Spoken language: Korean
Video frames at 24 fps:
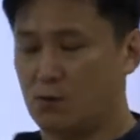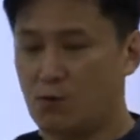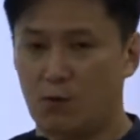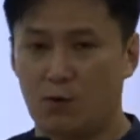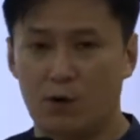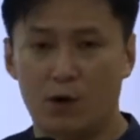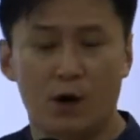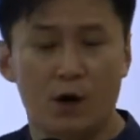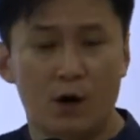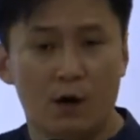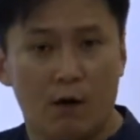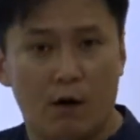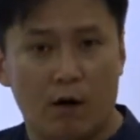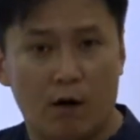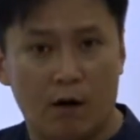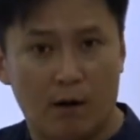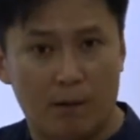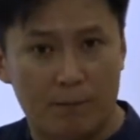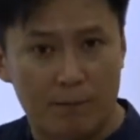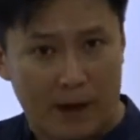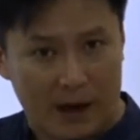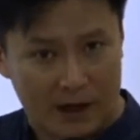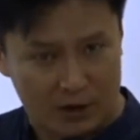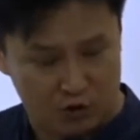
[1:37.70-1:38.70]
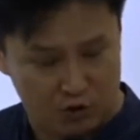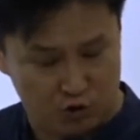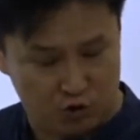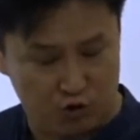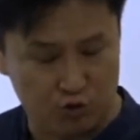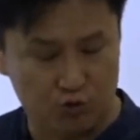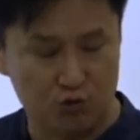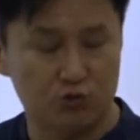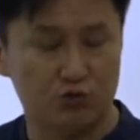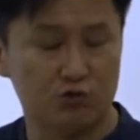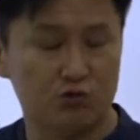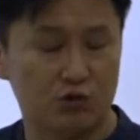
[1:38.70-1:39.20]
고, 어,
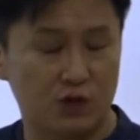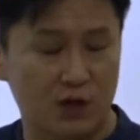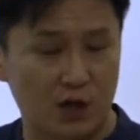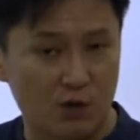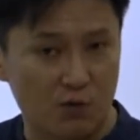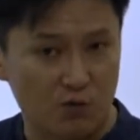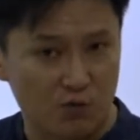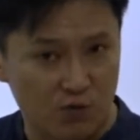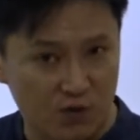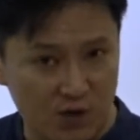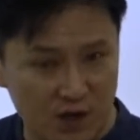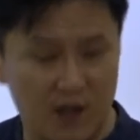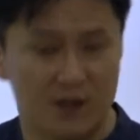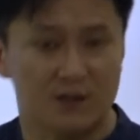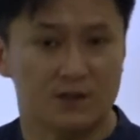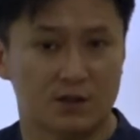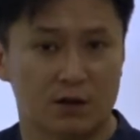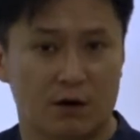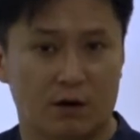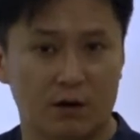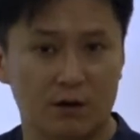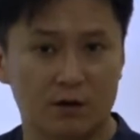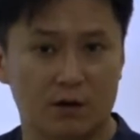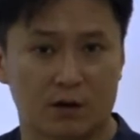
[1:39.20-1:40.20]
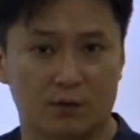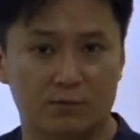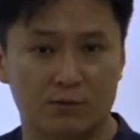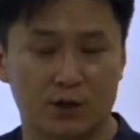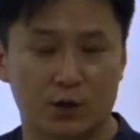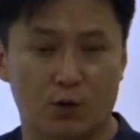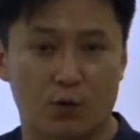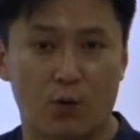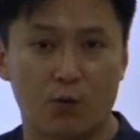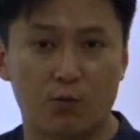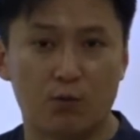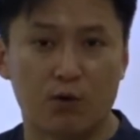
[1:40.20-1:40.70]
맞추기 위해서
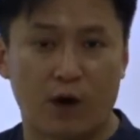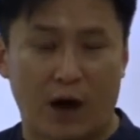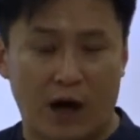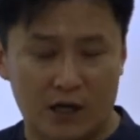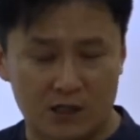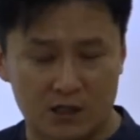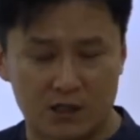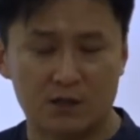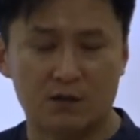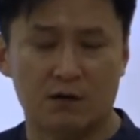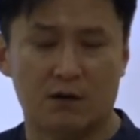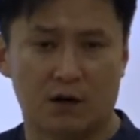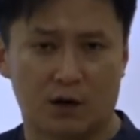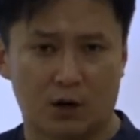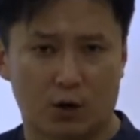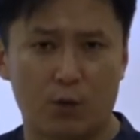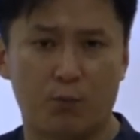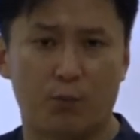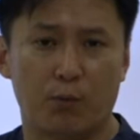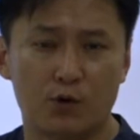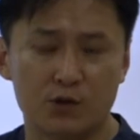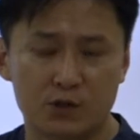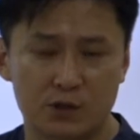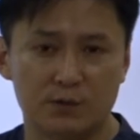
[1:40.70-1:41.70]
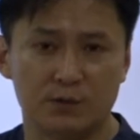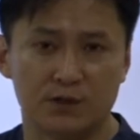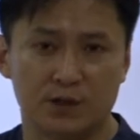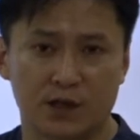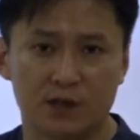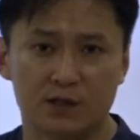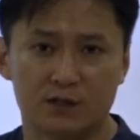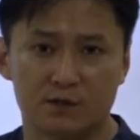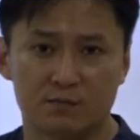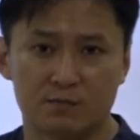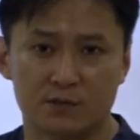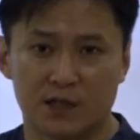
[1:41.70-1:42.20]
여러분들이 공부하시는 거라고 보시면
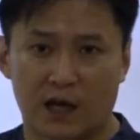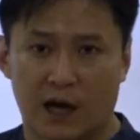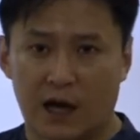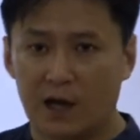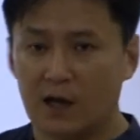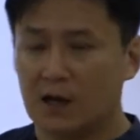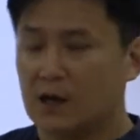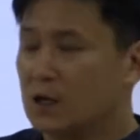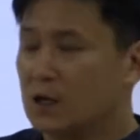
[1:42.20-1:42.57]
되겠습니다.